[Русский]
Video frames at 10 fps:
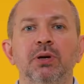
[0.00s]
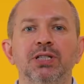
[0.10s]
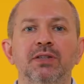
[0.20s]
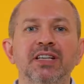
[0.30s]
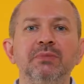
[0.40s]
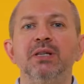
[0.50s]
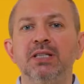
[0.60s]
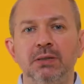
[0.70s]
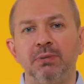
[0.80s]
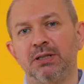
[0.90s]
почти
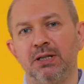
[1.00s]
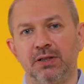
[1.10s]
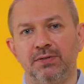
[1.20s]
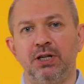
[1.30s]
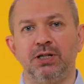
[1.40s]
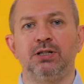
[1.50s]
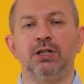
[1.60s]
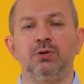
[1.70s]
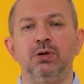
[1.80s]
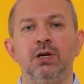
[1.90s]
80% наших
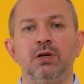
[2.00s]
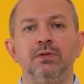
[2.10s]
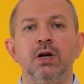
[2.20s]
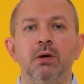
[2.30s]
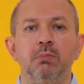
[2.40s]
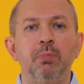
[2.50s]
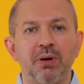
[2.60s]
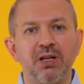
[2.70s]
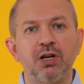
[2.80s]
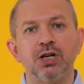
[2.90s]
сотрудников, мы
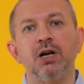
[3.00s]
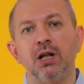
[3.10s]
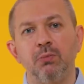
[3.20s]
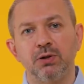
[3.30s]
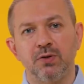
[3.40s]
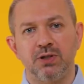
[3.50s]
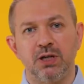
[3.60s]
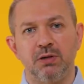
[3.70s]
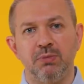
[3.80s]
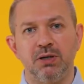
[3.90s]
продолжали работать все эти